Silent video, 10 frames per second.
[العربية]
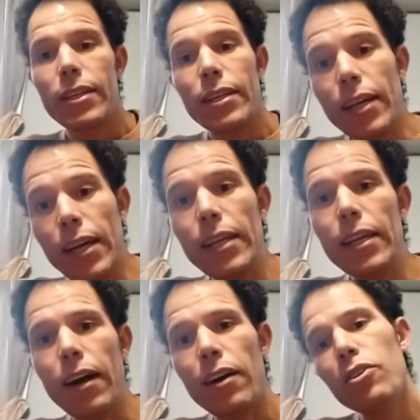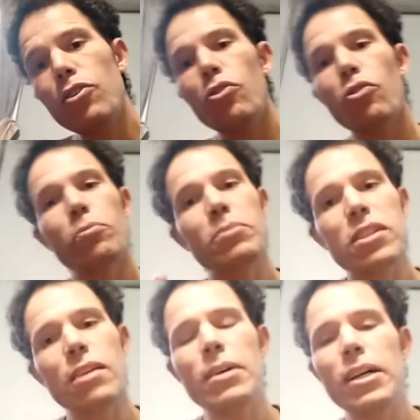اللي عليا
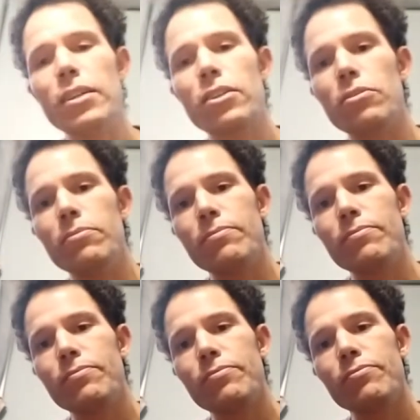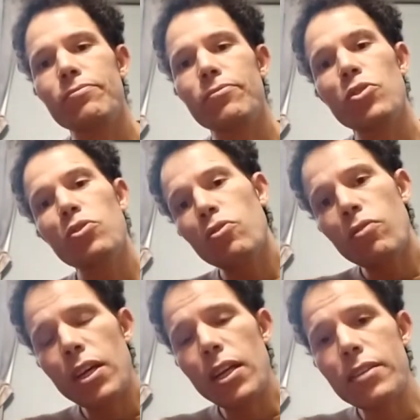وبسلامه عليكم
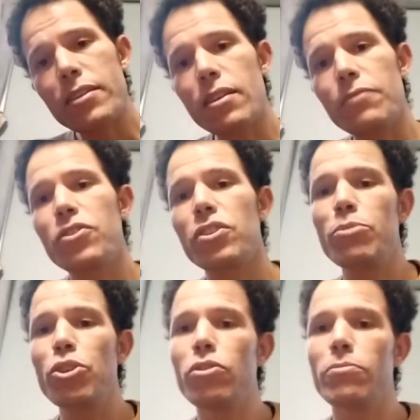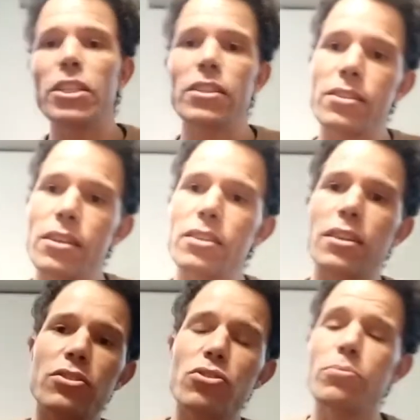ولا استفدتي منه ما تنساش
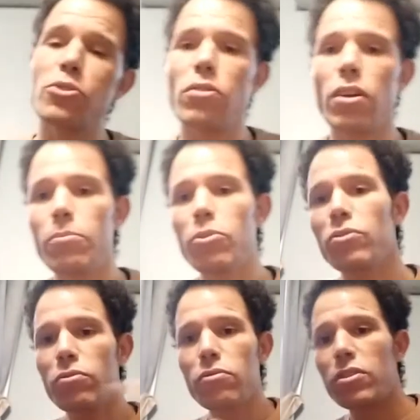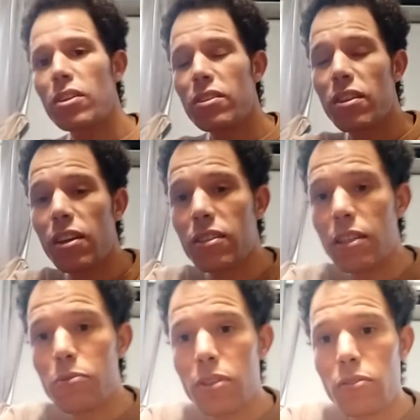تضغط سبسكرايب وزر
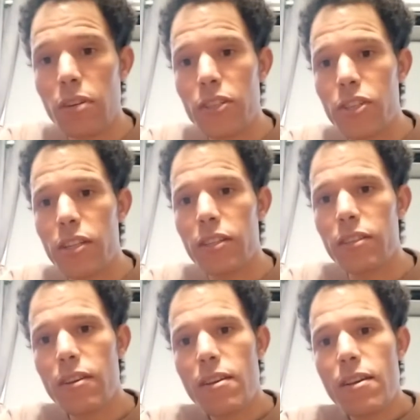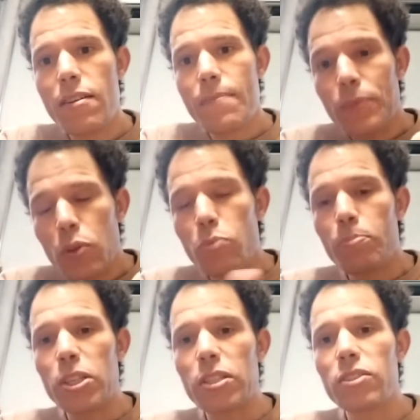الجرس ليوصل كل جديد
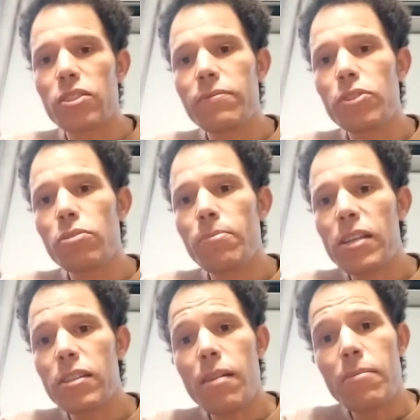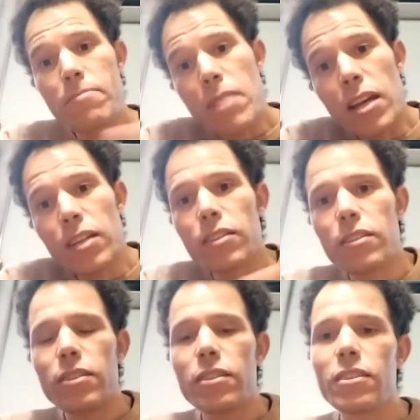وبارطاجي الفيديو مع صحابك
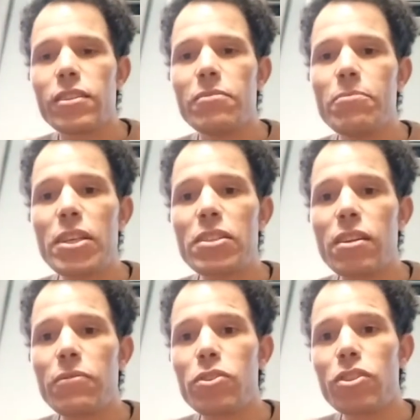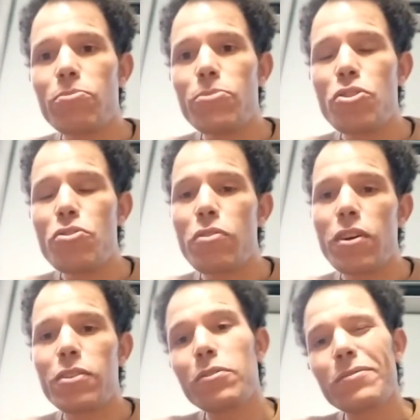ما ما استفدتيش منه
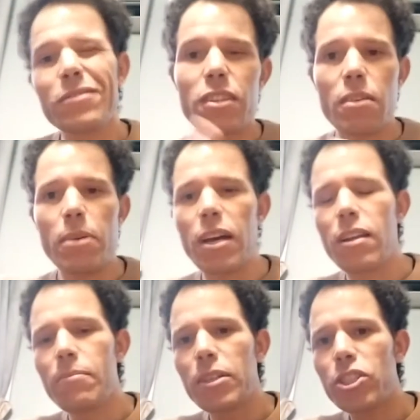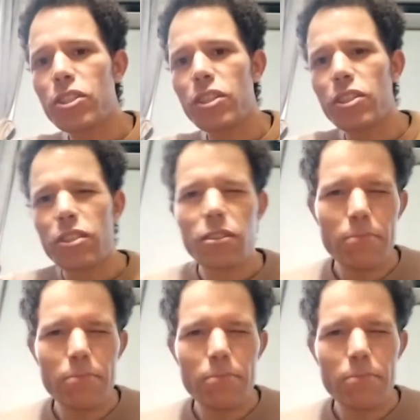والو دير بحال ما شتيش